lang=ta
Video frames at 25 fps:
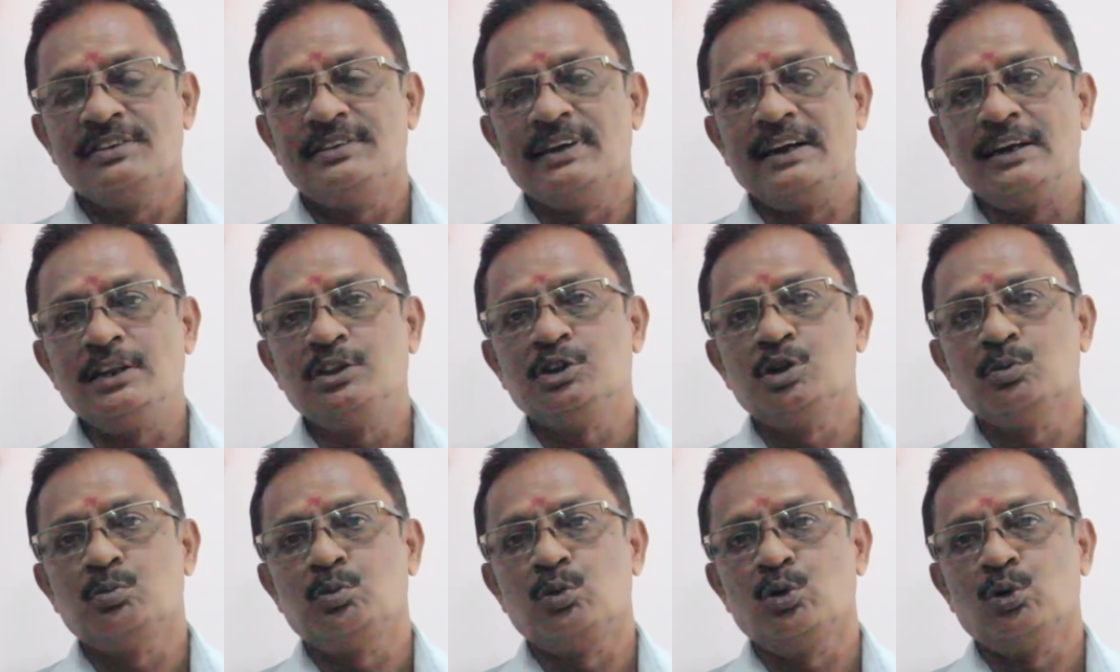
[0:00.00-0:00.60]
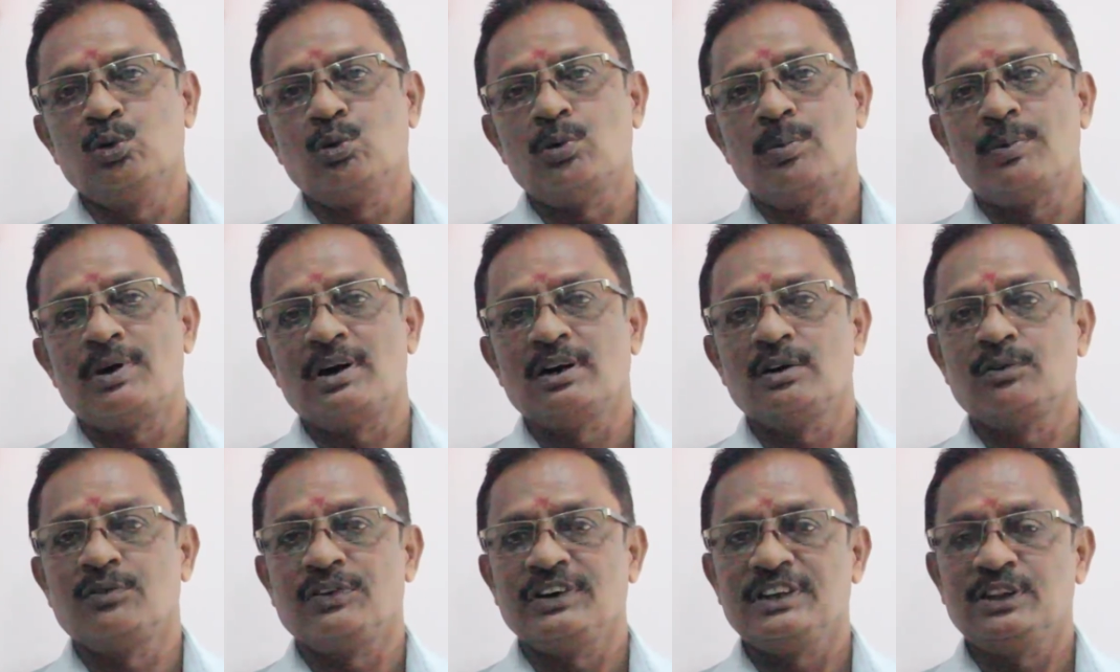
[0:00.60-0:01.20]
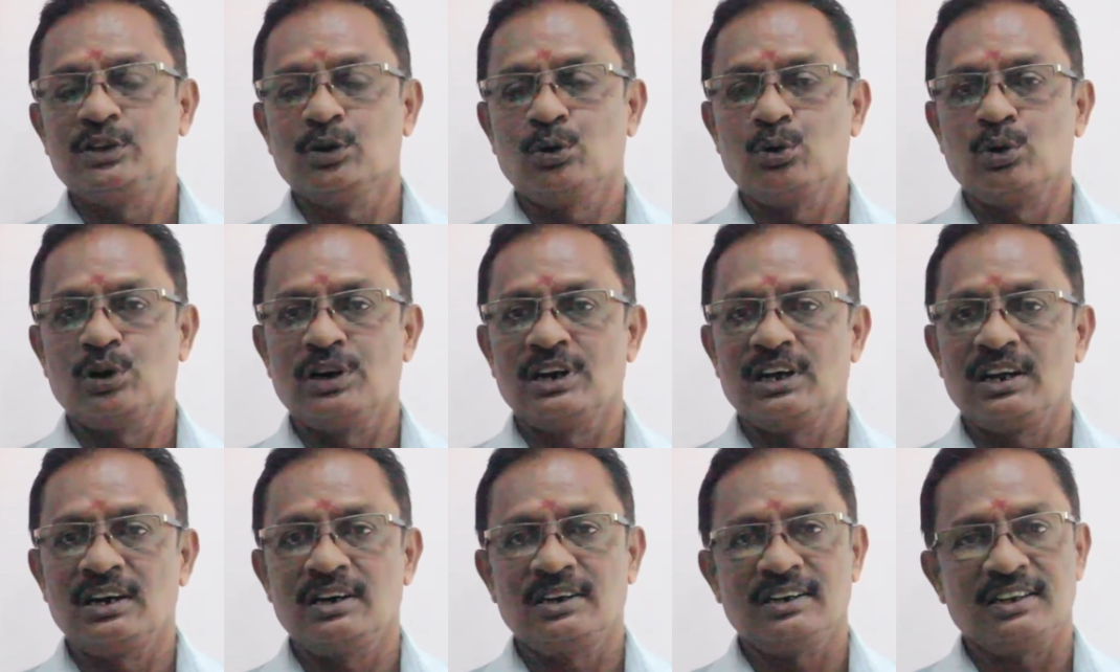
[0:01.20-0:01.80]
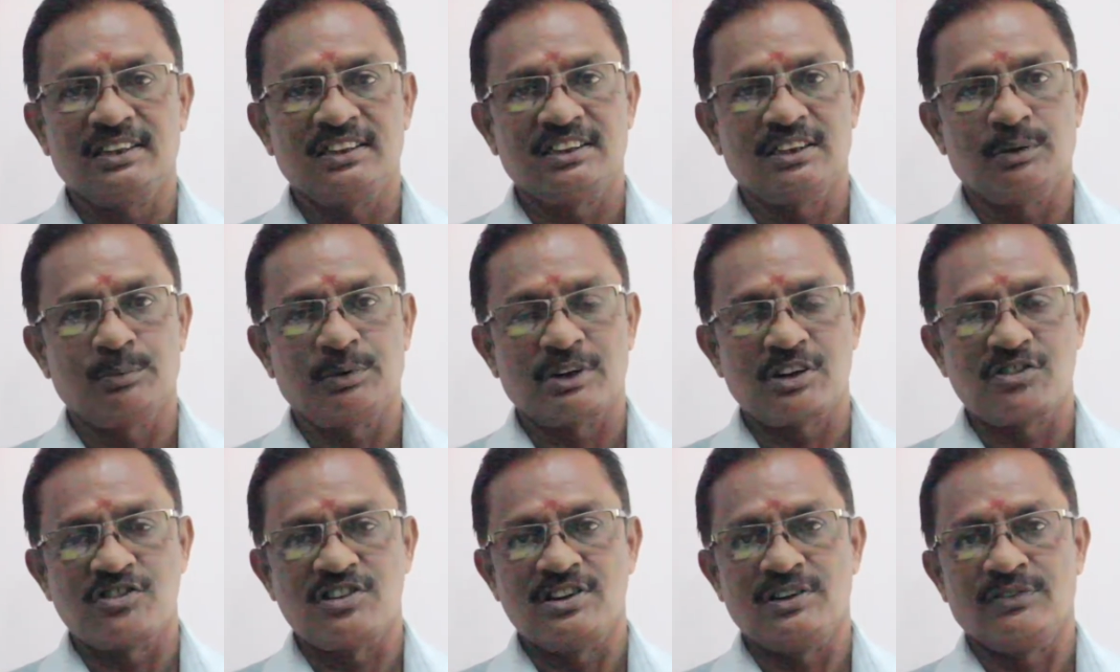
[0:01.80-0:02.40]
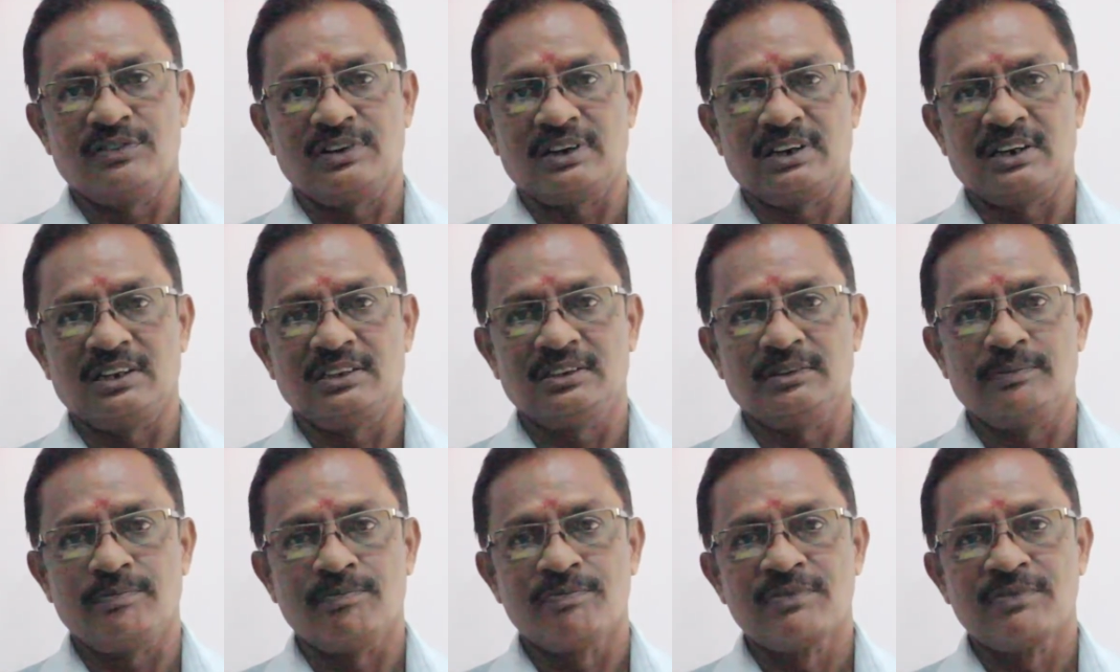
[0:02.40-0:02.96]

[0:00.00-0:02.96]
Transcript: எழுத்துப்பூர்வமாகவும் வைத்துக்கொண்டால் எந்த பிரச்சனையும் வராது